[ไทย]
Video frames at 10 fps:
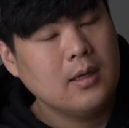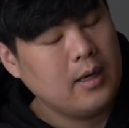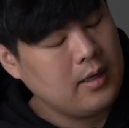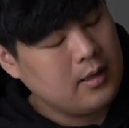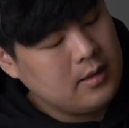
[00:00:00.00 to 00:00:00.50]

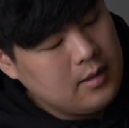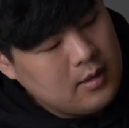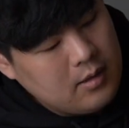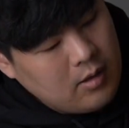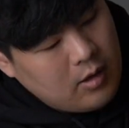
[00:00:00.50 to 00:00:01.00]
เออ
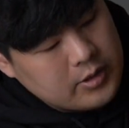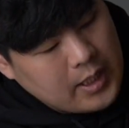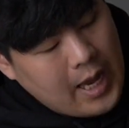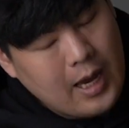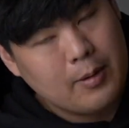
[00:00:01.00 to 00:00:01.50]
ออส
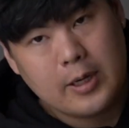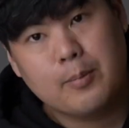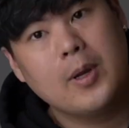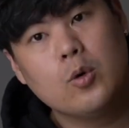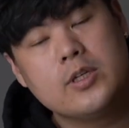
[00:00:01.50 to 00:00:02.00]
การ์ยั
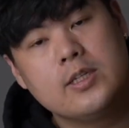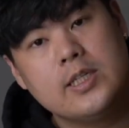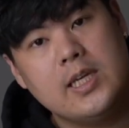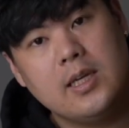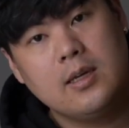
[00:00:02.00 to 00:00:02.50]
งไม่รู้ชื่อ
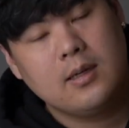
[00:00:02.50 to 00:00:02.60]
สี